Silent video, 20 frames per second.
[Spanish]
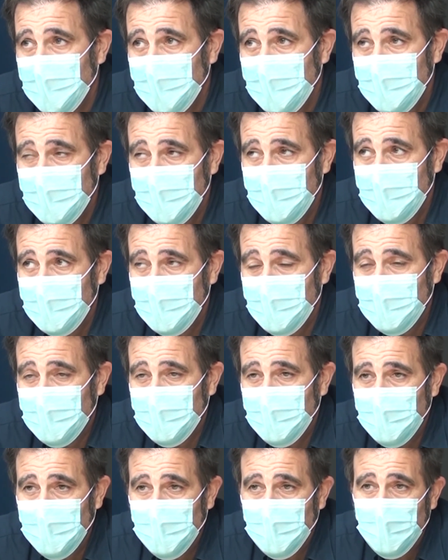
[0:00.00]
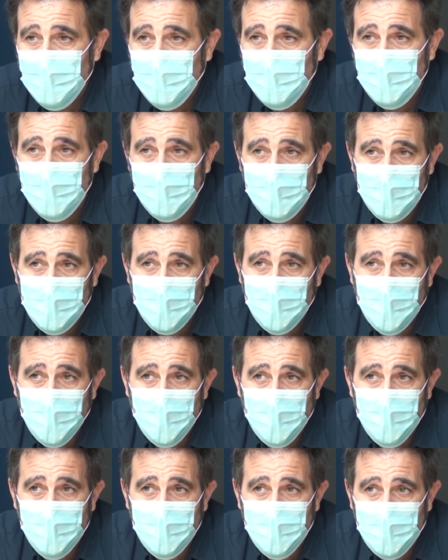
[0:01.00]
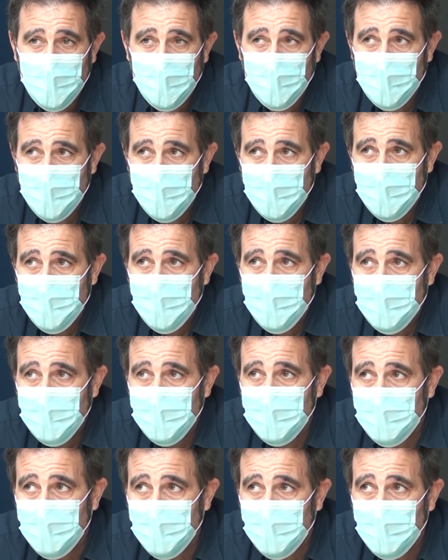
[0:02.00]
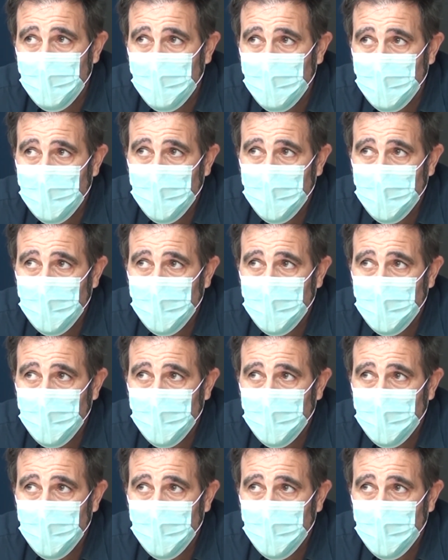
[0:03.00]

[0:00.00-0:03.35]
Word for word: Que muy mal tienen que hacerlo los otros equipos y muy bien el